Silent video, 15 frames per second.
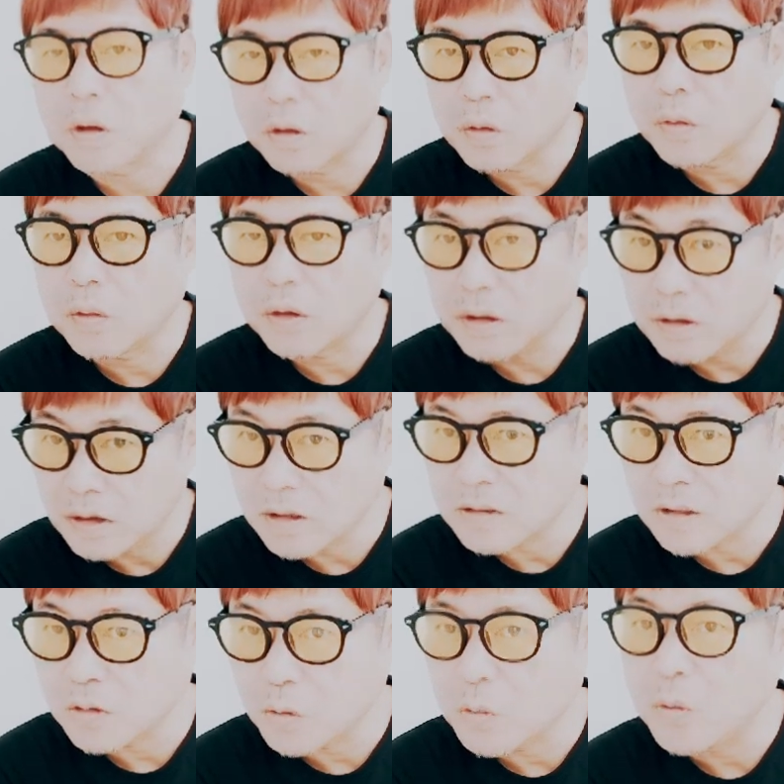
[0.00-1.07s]
うけど、引退
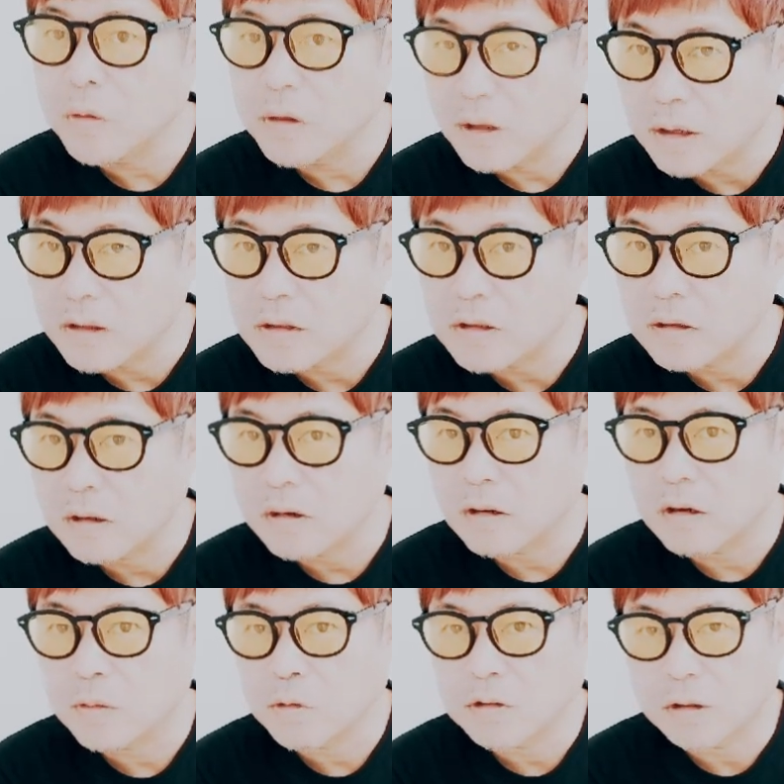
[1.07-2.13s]
したところでね、時間
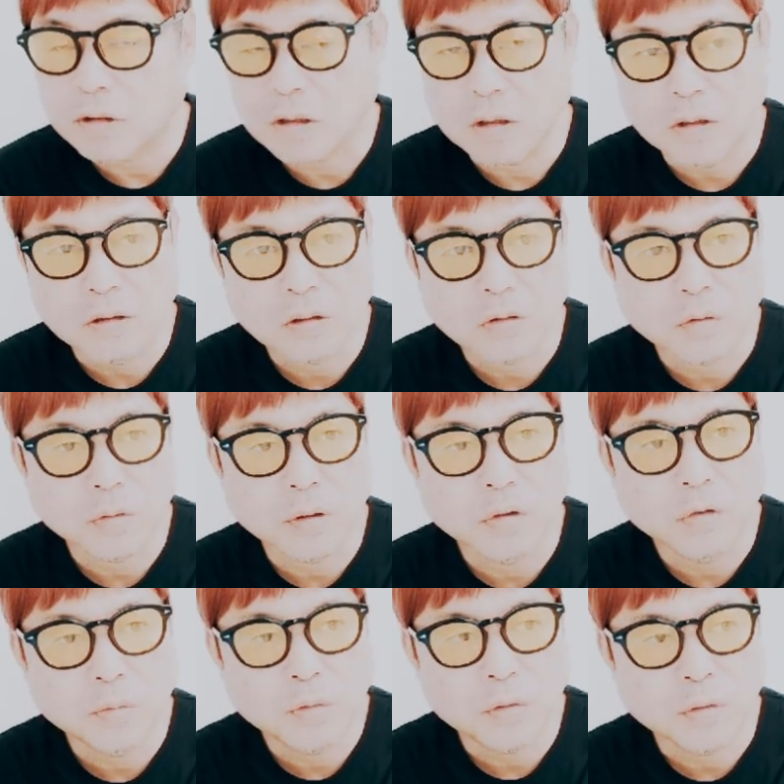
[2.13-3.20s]
金持ちだったらいいんでしょうけ
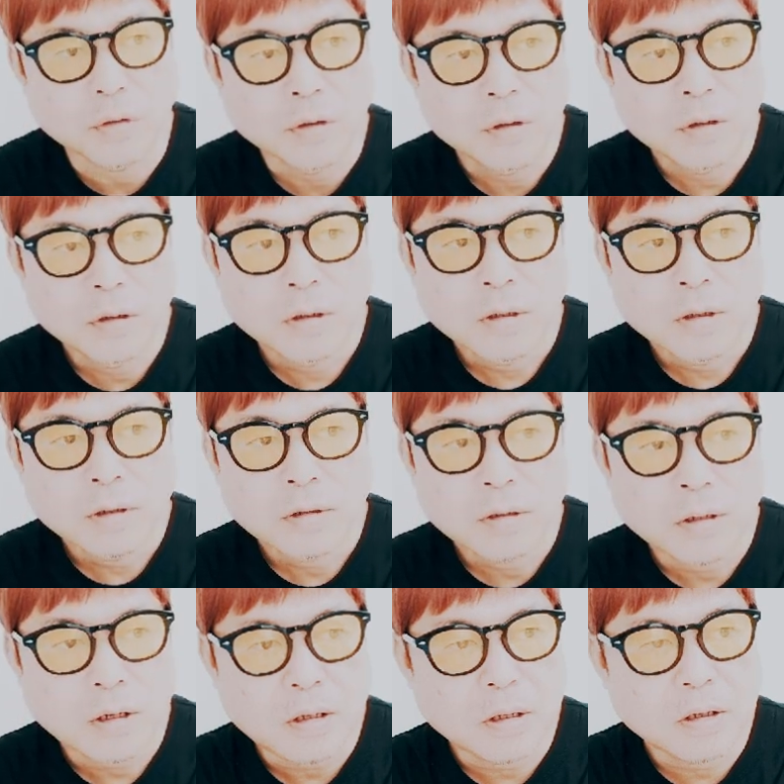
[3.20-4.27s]
ども、
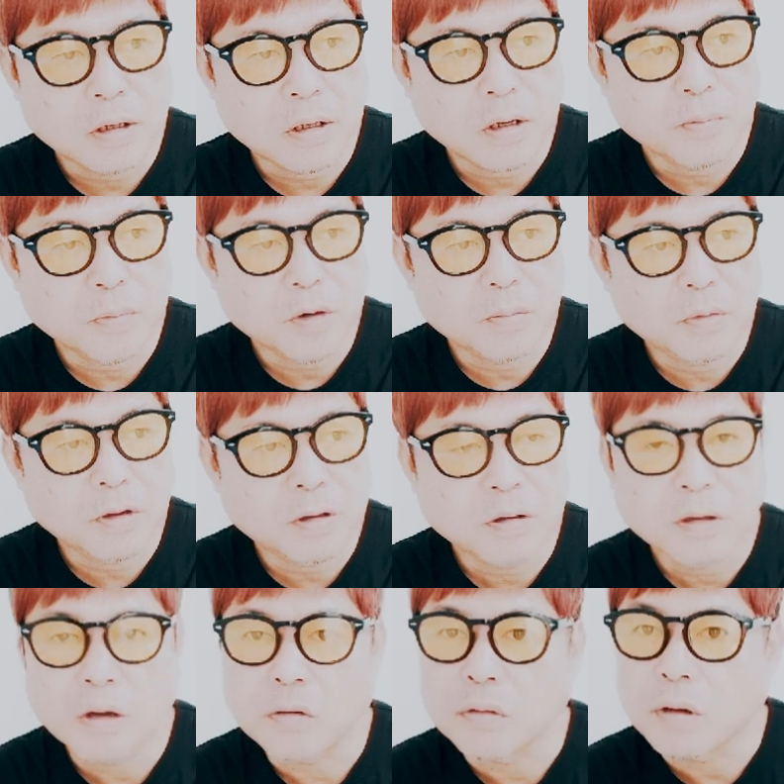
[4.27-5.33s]
ただね、やっぱり
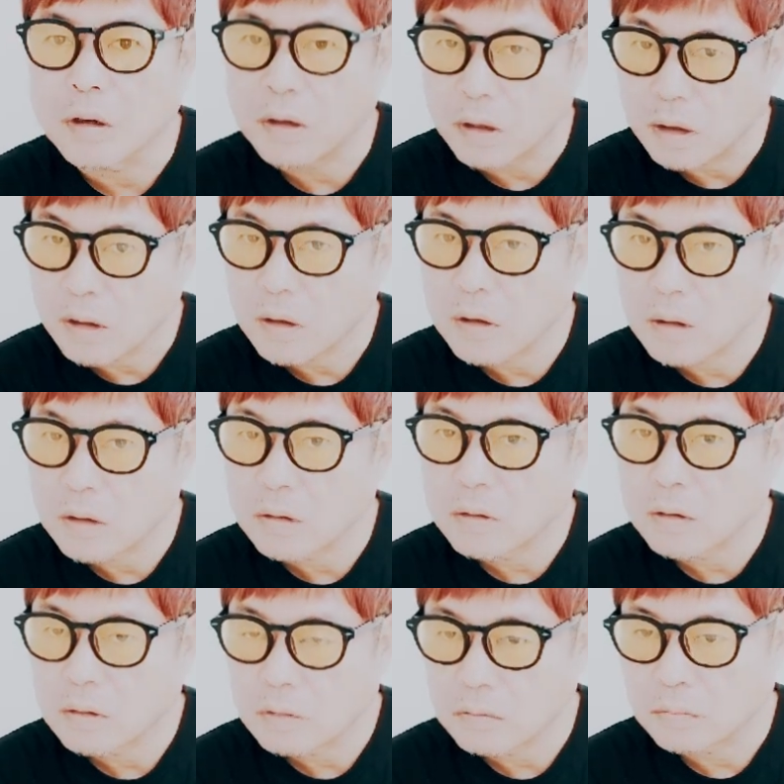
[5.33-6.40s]
メンタルがね、
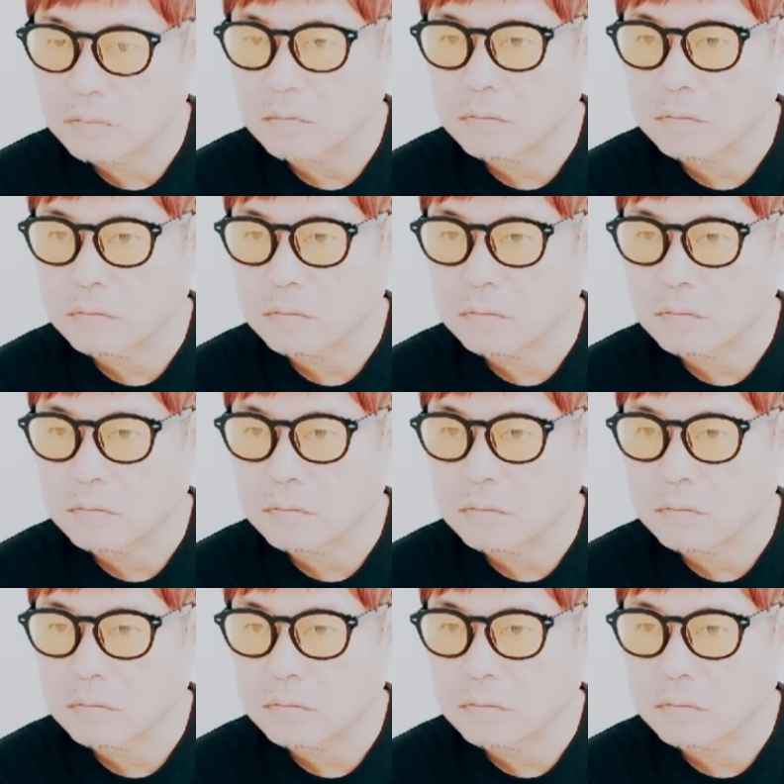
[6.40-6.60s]
う